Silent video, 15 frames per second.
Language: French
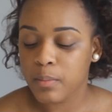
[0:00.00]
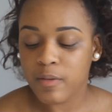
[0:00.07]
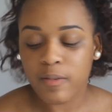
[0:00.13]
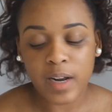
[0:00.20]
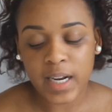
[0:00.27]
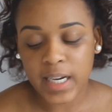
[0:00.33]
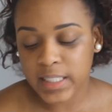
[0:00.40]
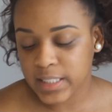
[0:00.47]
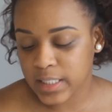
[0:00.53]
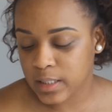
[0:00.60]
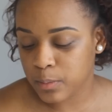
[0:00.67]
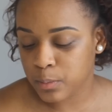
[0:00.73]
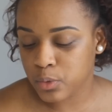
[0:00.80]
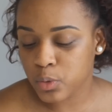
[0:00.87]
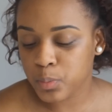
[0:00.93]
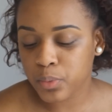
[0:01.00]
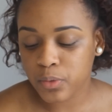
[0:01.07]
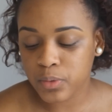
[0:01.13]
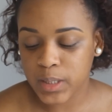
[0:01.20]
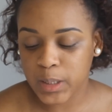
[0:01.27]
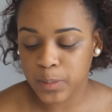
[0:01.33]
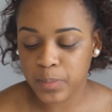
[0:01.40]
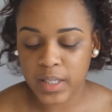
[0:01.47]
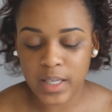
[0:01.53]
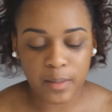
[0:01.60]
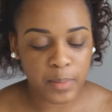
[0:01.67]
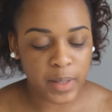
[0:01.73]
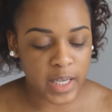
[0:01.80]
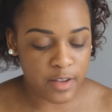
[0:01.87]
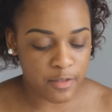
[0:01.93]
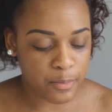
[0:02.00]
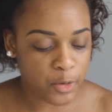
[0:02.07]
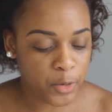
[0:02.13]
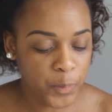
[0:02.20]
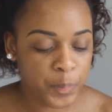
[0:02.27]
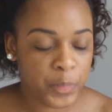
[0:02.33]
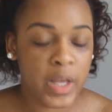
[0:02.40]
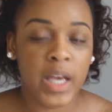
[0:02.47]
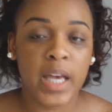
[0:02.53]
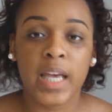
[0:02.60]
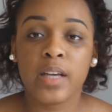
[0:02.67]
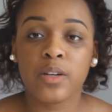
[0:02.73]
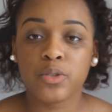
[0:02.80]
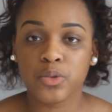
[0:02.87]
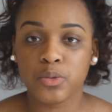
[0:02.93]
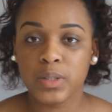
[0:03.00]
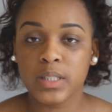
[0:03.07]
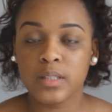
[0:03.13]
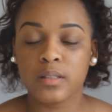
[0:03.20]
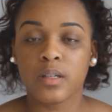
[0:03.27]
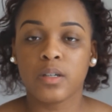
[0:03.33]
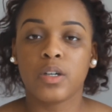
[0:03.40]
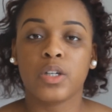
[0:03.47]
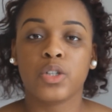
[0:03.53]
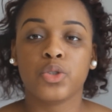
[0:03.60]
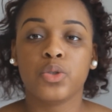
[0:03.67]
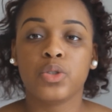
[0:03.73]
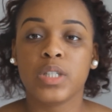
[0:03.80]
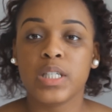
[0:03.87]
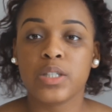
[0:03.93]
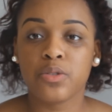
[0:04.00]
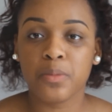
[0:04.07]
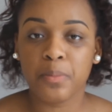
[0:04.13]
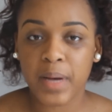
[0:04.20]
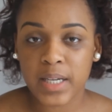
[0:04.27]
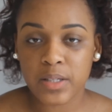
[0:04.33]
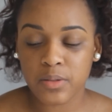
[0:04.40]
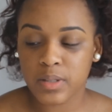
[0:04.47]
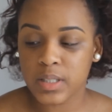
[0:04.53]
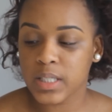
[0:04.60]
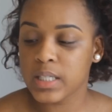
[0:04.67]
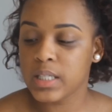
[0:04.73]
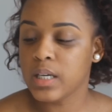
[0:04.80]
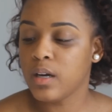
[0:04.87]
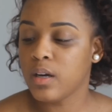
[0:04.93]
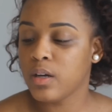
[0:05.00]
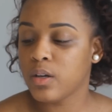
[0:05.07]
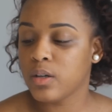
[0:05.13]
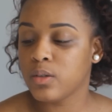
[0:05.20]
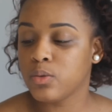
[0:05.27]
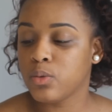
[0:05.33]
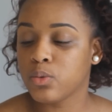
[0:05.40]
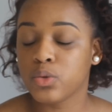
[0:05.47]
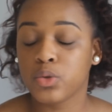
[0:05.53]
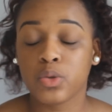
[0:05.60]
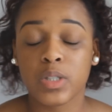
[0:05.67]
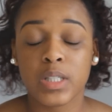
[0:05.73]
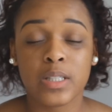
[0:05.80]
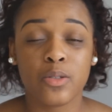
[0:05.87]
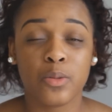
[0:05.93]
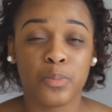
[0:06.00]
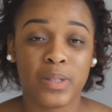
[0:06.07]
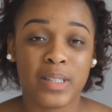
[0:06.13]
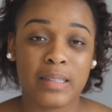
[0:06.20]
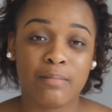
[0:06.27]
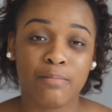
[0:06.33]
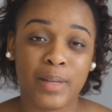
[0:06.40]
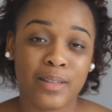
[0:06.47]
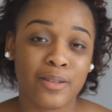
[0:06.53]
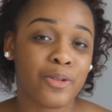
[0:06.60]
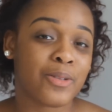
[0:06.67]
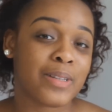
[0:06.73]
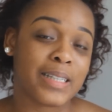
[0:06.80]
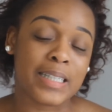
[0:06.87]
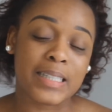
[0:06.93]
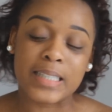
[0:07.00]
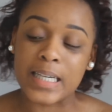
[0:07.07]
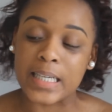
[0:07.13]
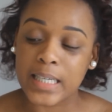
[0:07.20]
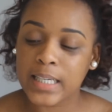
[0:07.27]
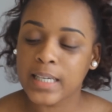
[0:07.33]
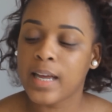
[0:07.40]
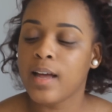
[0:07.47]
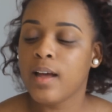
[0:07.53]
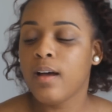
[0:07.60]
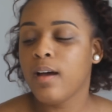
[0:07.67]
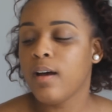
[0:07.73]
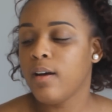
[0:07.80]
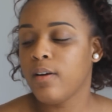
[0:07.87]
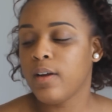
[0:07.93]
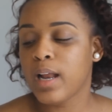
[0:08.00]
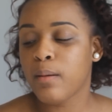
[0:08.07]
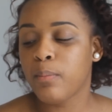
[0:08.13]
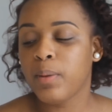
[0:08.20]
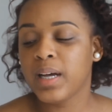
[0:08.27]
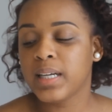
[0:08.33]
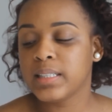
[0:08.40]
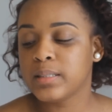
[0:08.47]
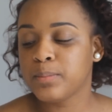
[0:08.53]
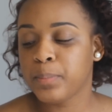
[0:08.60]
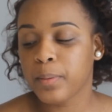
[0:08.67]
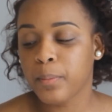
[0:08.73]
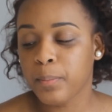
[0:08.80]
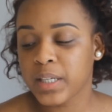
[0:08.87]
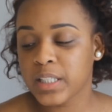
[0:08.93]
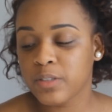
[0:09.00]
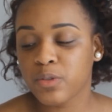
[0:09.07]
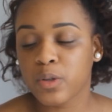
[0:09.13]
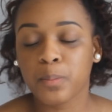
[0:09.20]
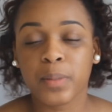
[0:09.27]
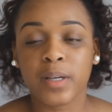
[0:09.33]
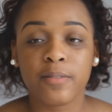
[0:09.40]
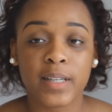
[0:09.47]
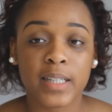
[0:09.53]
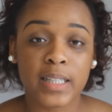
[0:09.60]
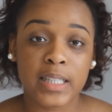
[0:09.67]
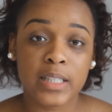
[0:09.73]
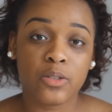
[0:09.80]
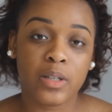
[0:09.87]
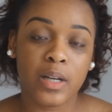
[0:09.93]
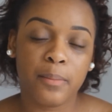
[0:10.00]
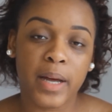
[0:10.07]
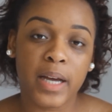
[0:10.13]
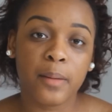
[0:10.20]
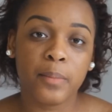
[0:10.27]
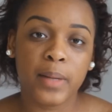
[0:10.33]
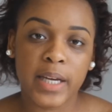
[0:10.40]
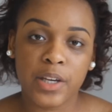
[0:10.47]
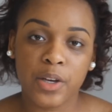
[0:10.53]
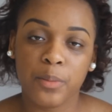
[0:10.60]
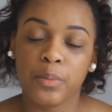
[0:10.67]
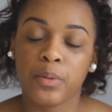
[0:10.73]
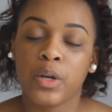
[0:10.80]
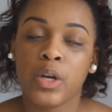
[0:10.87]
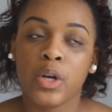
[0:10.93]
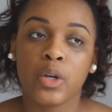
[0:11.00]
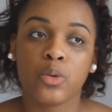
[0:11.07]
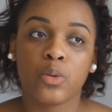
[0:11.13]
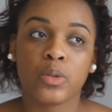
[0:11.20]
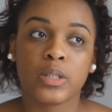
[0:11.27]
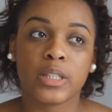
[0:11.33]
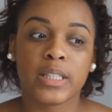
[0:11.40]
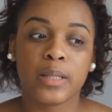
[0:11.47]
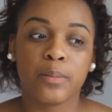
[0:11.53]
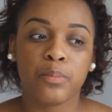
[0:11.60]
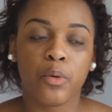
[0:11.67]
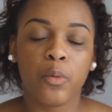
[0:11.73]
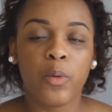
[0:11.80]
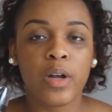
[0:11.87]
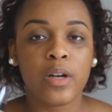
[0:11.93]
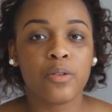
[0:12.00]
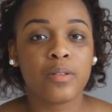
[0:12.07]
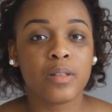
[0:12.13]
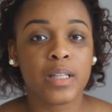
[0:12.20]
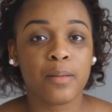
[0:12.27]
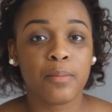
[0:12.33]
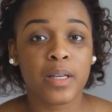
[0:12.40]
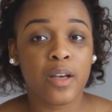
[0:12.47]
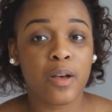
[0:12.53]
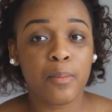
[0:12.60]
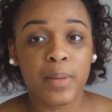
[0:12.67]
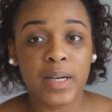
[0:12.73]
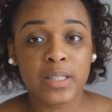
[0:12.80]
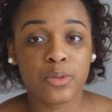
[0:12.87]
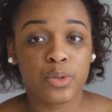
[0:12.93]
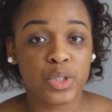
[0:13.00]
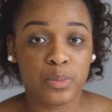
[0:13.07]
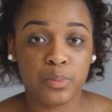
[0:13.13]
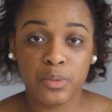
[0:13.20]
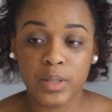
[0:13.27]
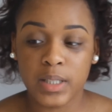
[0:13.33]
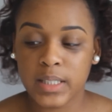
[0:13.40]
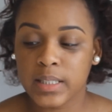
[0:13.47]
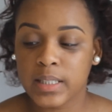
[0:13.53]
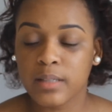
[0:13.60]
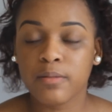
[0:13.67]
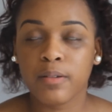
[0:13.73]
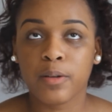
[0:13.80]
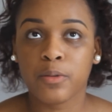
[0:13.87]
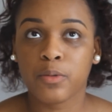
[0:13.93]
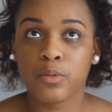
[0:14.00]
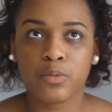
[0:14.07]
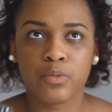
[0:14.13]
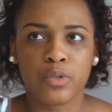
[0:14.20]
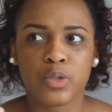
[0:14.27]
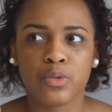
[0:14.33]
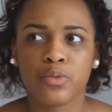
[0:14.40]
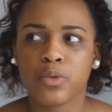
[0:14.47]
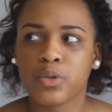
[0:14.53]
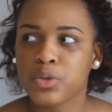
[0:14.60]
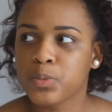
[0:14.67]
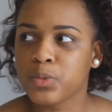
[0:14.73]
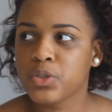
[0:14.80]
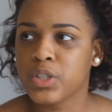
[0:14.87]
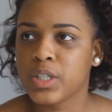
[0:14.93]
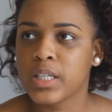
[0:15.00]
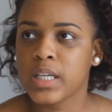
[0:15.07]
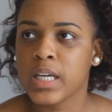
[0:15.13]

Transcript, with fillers: mais voilà, là c'était juste pour vous expliquer brièvement. Et ensuite, euh, j'utilise une base aussi, euh, donc j'utilise depuis maintenant des années, euh, la base matifiante perfectrice de la marque Black Up. Donc c'est pour moi l'une des meilleures bases que j'ai pu tester. Enfin, franchement,